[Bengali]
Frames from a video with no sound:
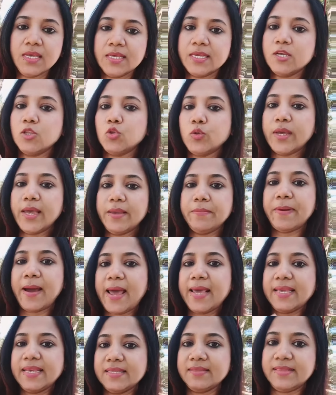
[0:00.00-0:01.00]
কিন্তু এই
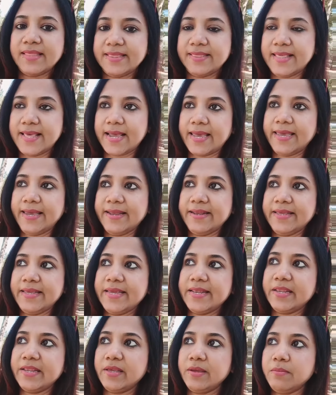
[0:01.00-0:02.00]
ভাইকে দেখেন
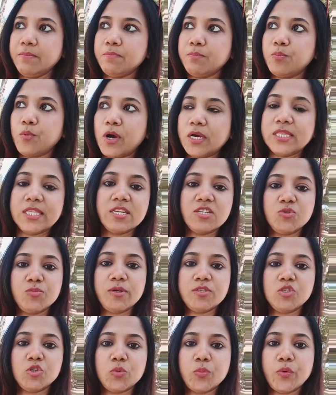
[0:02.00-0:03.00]
ইনি ৩৫
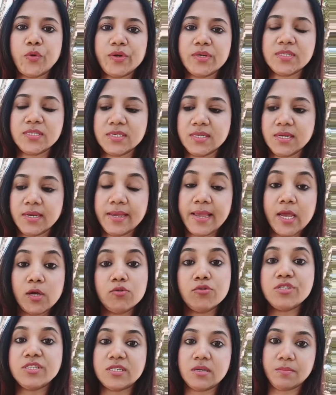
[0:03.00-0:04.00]
বছর বয়সে
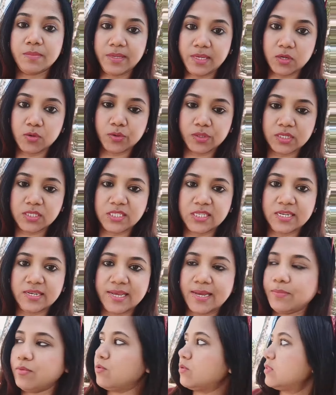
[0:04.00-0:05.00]
একুশটা বিয়ে করেছেন
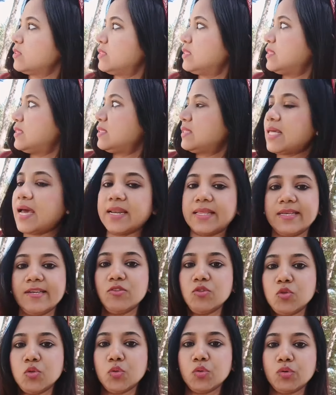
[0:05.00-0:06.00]
এবং তার
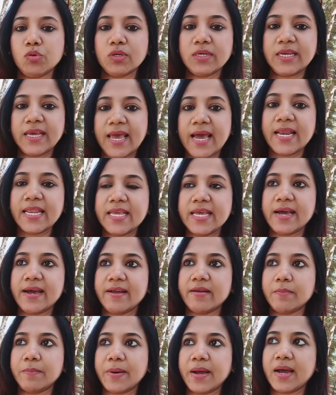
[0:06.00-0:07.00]
কিন্তু
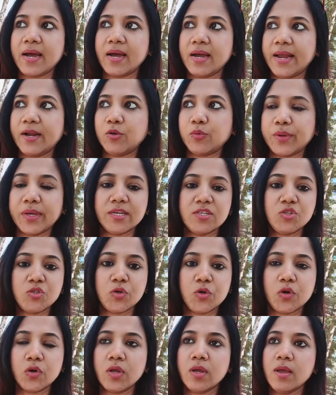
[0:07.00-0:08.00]
ক্যারিয়ার বা
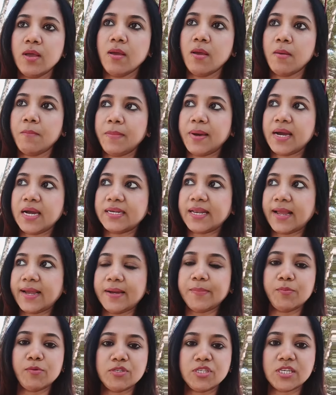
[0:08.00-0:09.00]
এডুকেশন বা টাকা
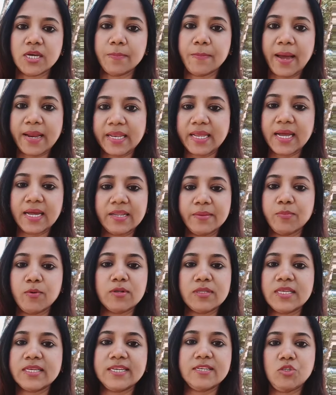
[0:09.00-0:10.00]
পয়সা বাড়ি গাড়ি
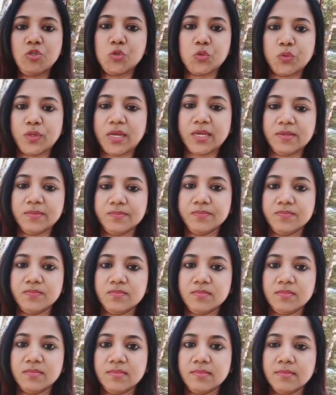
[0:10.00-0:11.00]
বলতে কিচ্ছু নাই
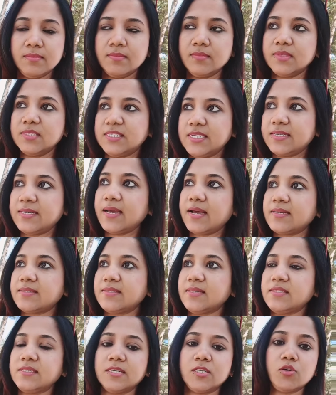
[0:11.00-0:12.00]
যেটা
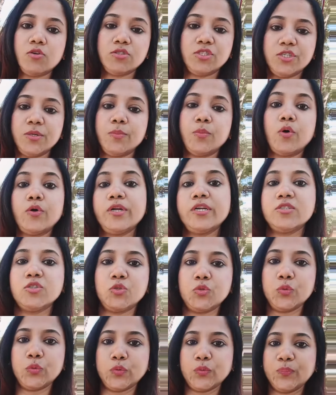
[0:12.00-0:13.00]
আছে সেটা হচ্ছে মনের
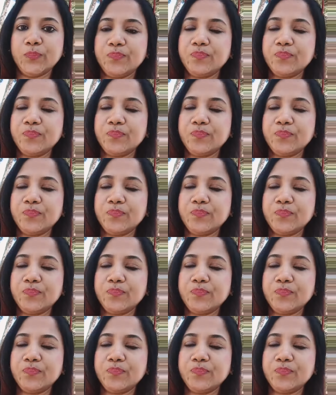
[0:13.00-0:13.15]
জোর